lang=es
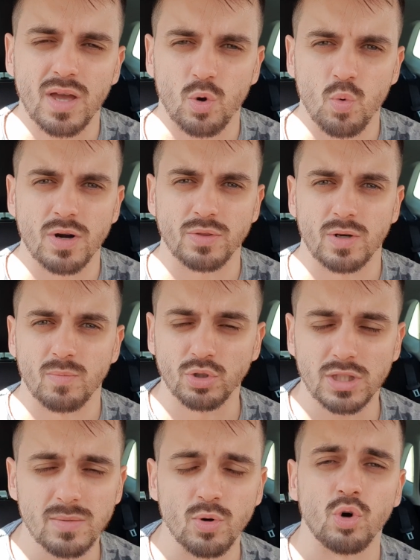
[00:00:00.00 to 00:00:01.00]
de acuerdo. ¿El
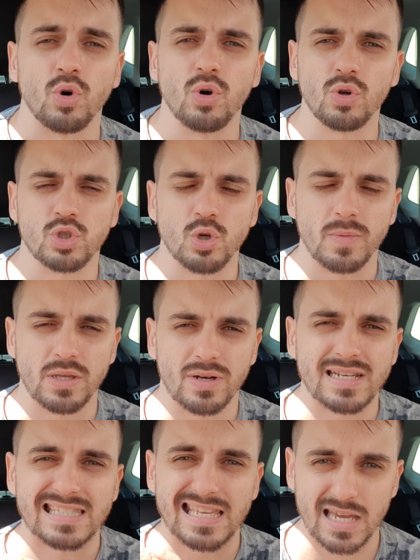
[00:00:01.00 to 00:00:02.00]
motivo? 8
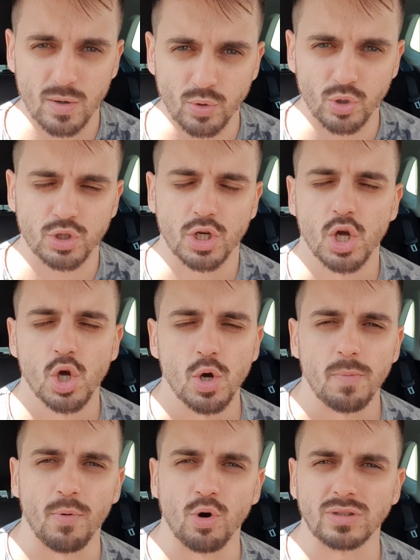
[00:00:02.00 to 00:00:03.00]
millones de euros
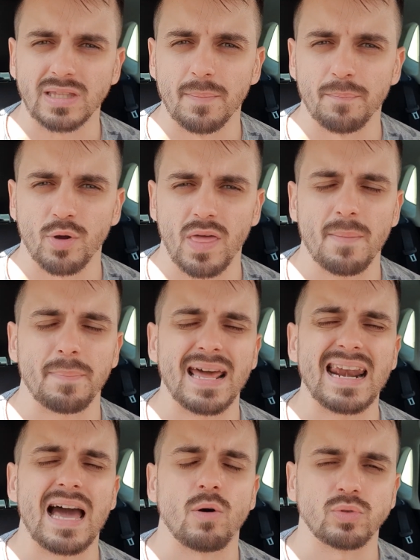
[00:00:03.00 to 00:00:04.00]
por temporada
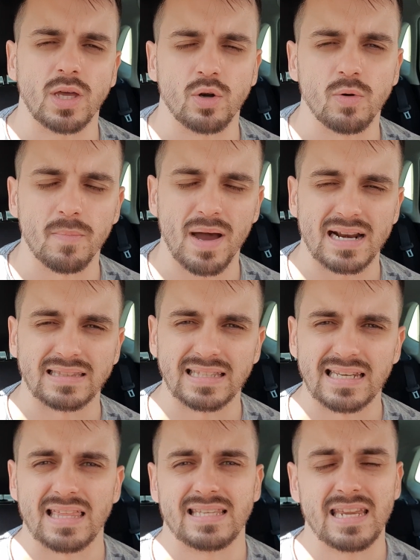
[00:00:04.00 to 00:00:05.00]
para Lautaro
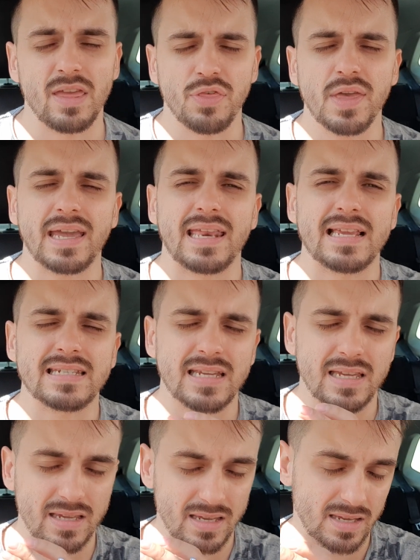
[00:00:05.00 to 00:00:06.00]
Martínez. Se dice que en,
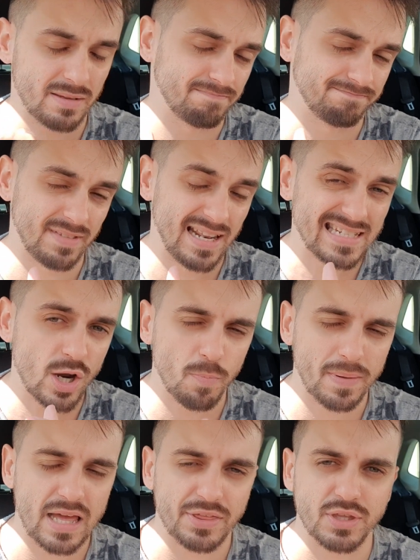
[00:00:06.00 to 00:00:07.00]
en esa
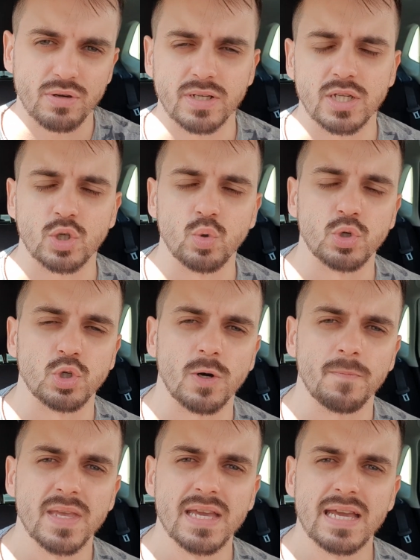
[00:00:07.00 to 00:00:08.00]
operación
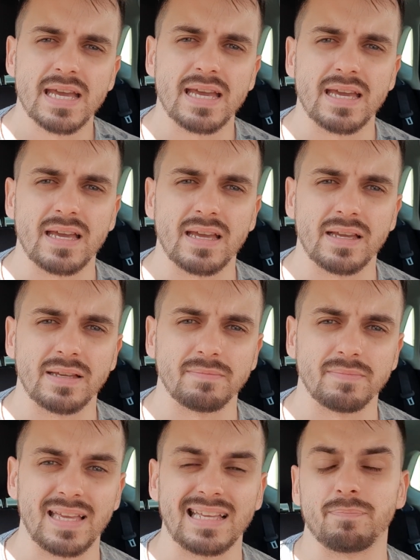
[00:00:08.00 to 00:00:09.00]
incluso
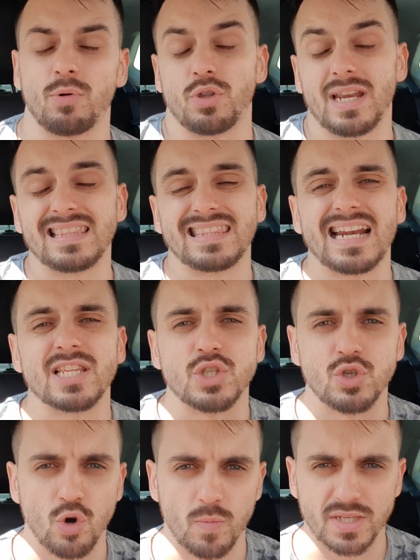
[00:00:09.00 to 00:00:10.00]
eh, eh, podría entrar
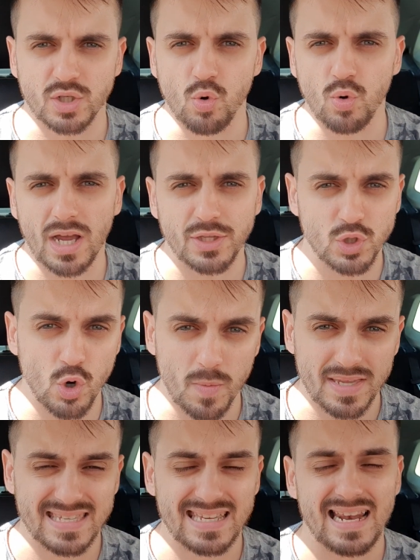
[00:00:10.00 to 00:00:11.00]
Jovic, Luka
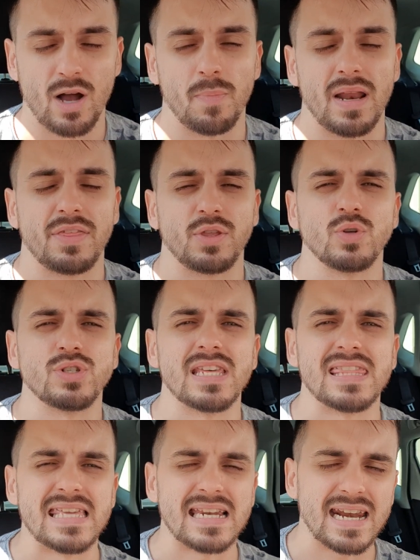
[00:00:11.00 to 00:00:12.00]
Jovic, y la operación se
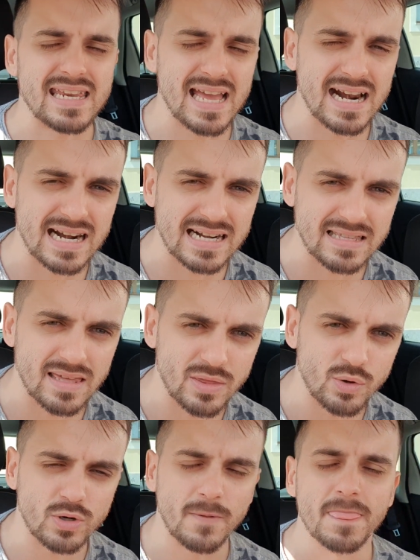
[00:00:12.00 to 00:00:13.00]
cerraría
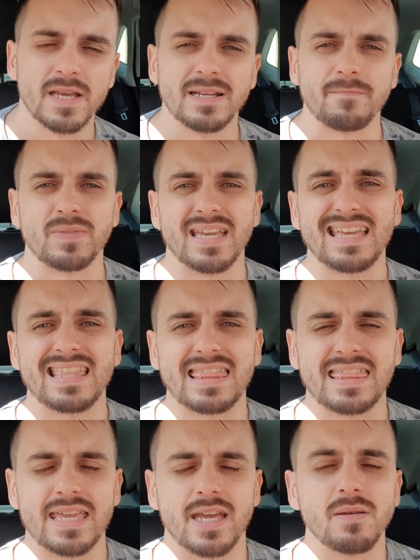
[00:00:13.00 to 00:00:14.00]
alrededor de
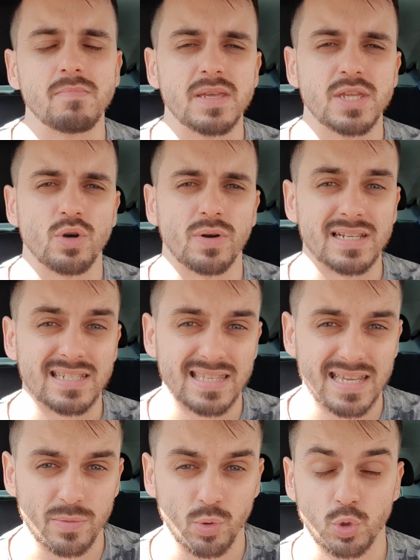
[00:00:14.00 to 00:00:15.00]
100 millones
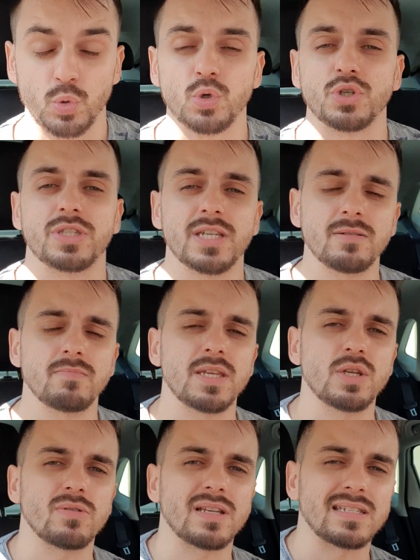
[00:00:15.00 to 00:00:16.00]
de euros. Unos 100
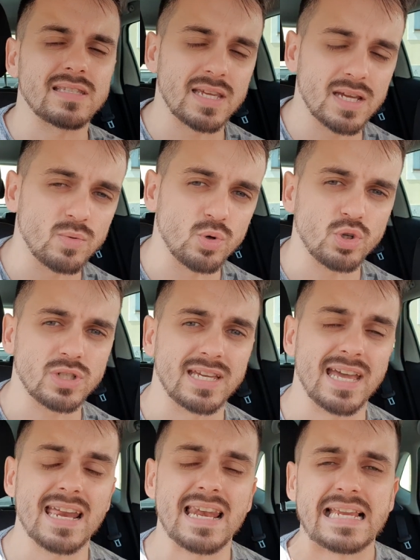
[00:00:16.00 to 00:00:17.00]
millones de euros
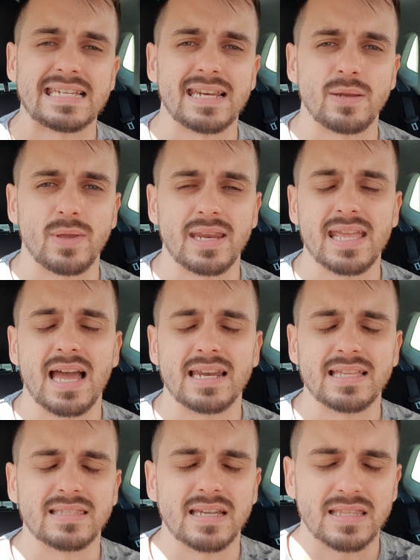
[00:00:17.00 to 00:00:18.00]
que le serviría al
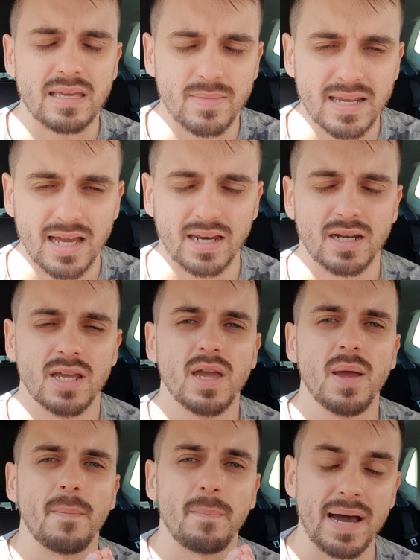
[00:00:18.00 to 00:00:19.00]
Inter de Milán
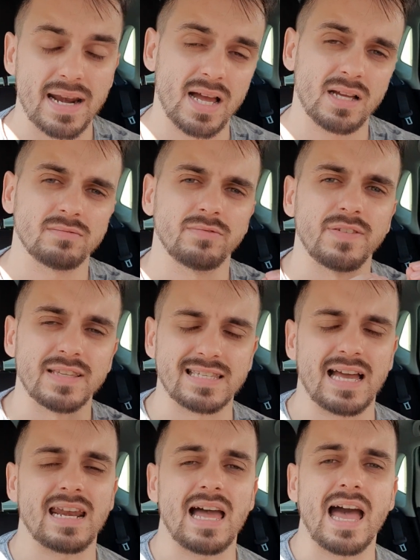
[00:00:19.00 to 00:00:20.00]
para
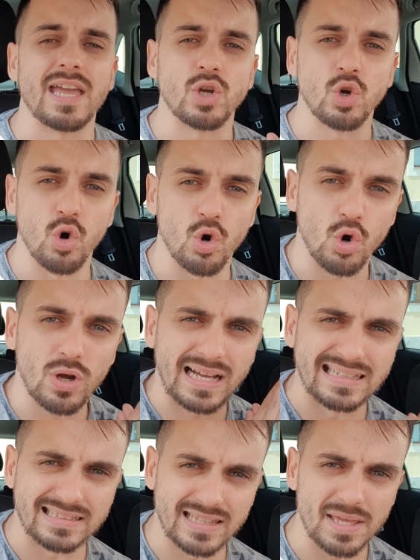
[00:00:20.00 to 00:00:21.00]
fichar a Engolo
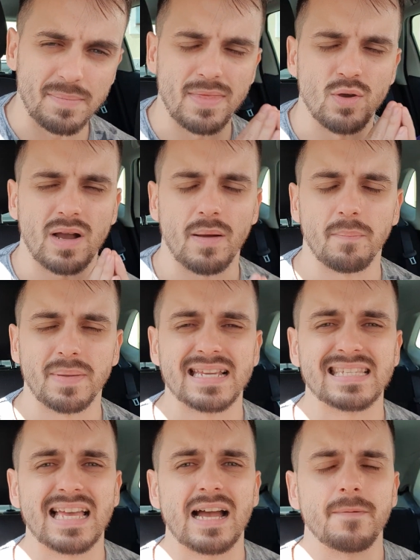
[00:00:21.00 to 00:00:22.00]
Kanté,
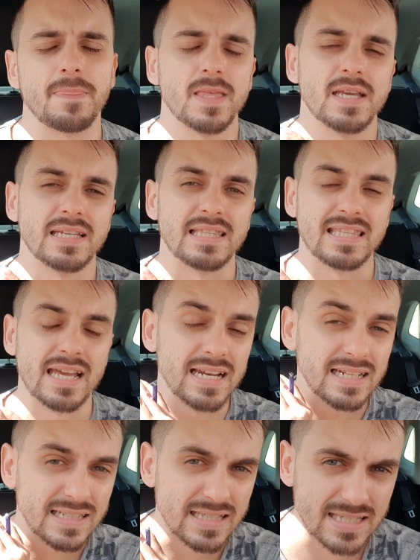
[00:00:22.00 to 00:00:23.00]
mediocampista
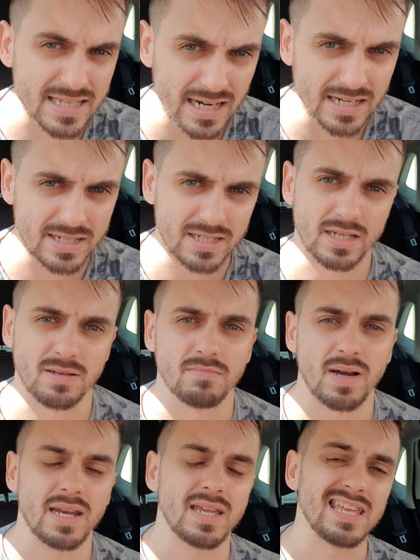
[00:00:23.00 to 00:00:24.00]
del Chelsea,
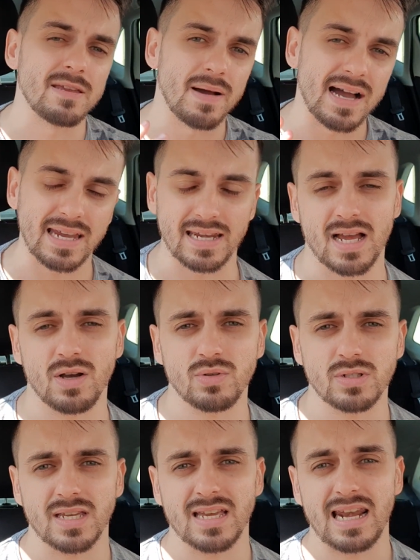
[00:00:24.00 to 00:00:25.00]
¿vale?
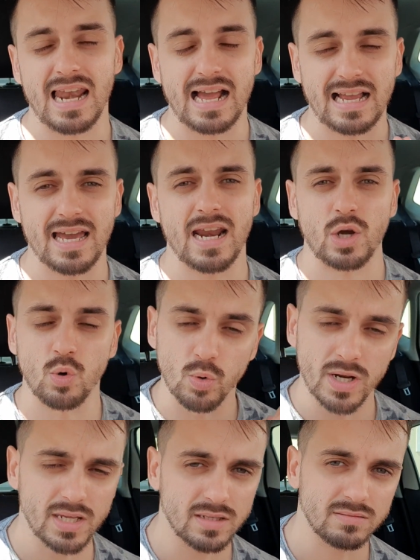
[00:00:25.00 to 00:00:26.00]
Imaginaos eh, la cara
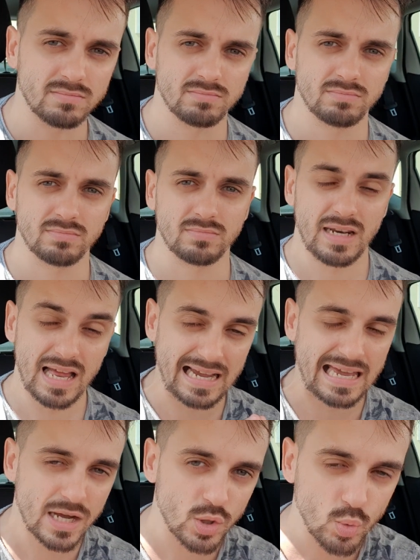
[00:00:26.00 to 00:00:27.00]
culé, la
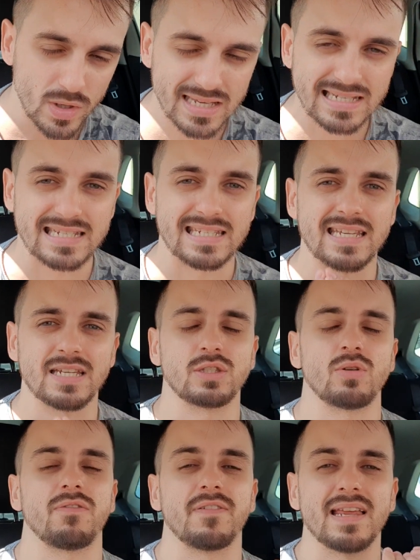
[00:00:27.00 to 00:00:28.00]
cara culé, si
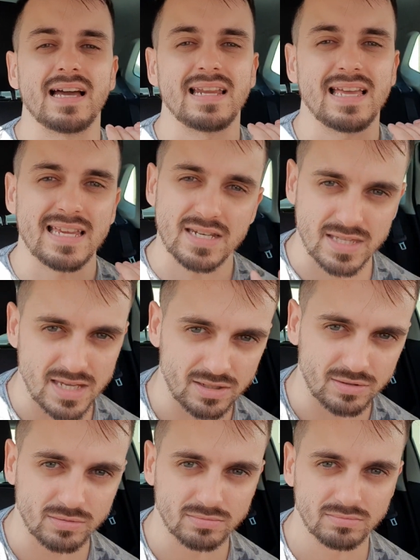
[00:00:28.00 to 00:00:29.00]
esto al final es cierto.